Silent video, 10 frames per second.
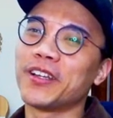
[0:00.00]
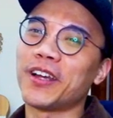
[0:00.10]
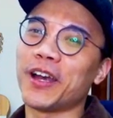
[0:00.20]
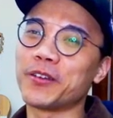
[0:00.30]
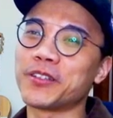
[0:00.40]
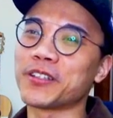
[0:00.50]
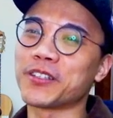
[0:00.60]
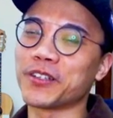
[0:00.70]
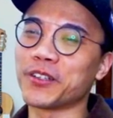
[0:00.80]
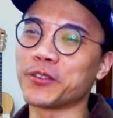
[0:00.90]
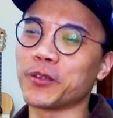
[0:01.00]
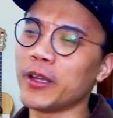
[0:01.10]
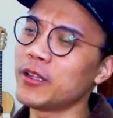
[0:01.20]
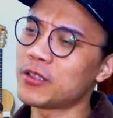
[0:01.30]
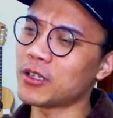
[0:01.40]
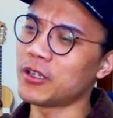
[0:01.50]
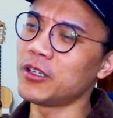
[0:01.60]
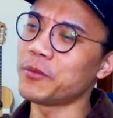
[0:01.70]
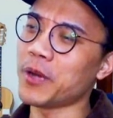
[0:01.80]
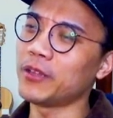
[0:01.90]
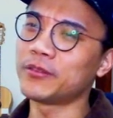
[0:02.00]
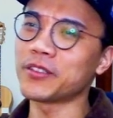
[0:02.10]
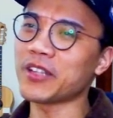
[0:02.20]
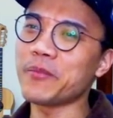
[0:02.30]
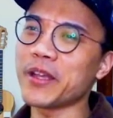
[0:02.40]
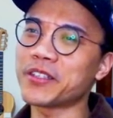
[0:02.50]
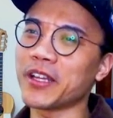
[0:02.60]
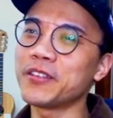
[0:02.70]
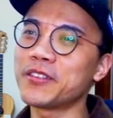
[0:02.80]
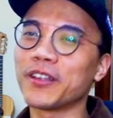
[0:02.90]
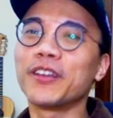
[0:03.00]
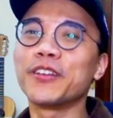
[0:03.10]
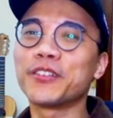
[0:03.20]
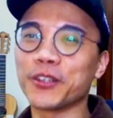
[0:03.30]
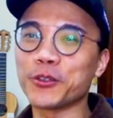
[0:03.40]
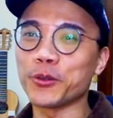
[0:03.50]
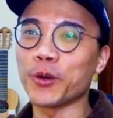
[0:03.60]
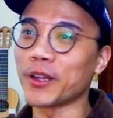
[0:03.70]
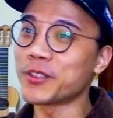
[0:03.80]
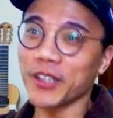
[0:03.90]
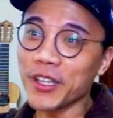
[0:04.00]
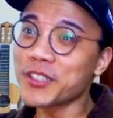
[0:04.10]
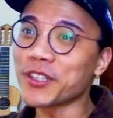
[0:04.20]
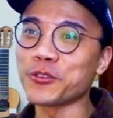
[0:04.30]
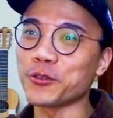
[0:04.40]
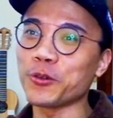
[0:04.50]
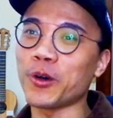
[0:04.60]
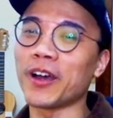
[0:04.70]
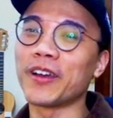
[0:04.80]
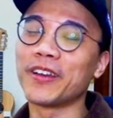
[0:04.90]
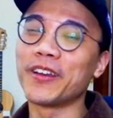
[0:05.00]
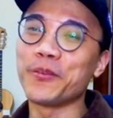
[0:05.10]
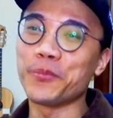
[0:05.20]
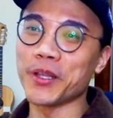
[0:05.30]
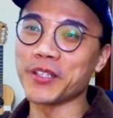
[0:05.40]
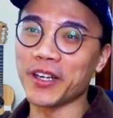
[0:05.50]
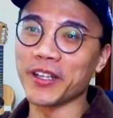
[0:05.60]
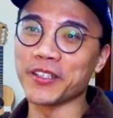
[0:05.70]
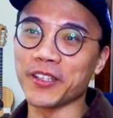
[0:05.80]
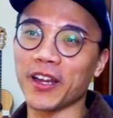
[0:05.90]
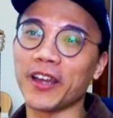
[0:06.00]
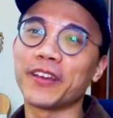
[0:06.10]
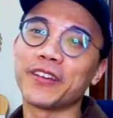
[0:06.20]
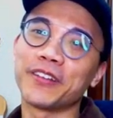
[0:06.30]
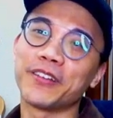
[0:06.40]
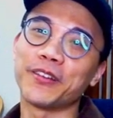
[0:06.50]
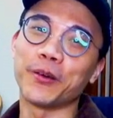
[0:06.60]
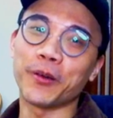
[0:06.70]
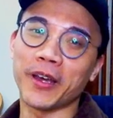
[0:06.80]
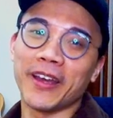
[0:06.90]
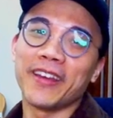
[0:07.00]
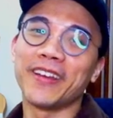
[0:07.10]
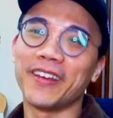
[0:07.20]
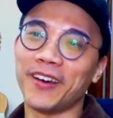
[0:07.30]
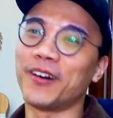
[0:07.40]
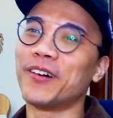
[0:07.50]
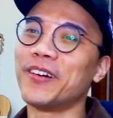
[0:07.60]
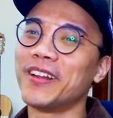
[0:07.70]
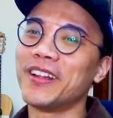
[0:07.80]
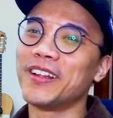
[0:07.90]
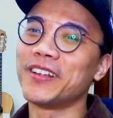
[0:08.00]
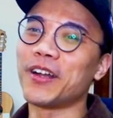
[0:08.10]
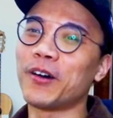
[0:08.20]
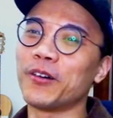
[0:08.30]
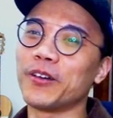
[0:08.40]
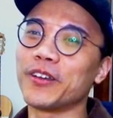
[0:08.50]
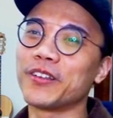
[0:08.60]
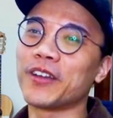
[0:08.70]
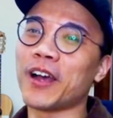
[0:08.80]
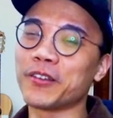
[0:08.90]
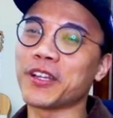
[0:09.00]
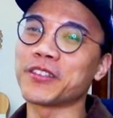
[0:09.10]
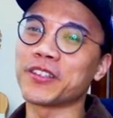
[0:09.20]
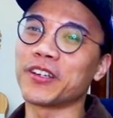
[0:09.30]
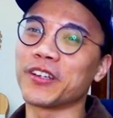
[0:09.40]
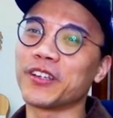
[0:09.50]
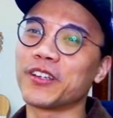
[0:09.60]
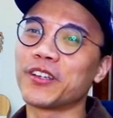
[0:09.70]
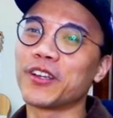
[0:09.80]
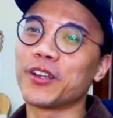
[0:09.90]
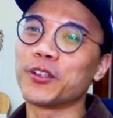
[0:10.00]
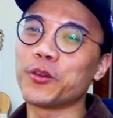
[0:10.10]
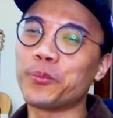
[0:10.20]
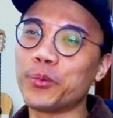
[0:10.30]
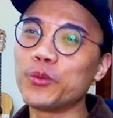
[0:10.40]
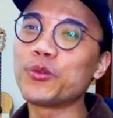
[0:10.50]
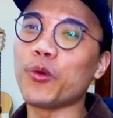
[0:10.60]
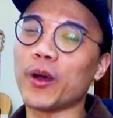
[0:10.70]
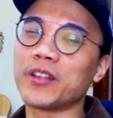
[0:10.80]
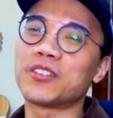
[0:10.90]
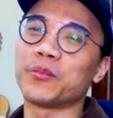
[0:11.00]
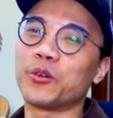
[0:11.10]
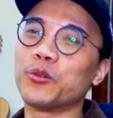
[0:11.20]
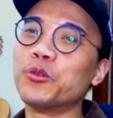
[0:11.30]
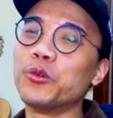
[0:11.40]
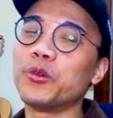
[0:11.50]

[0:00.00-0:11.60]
还有像这个，你说哎，这个合理吗？Does that make sense？这句话，这一整句话被人家列下来。OK，好，然后还有像这个，就不管什么，无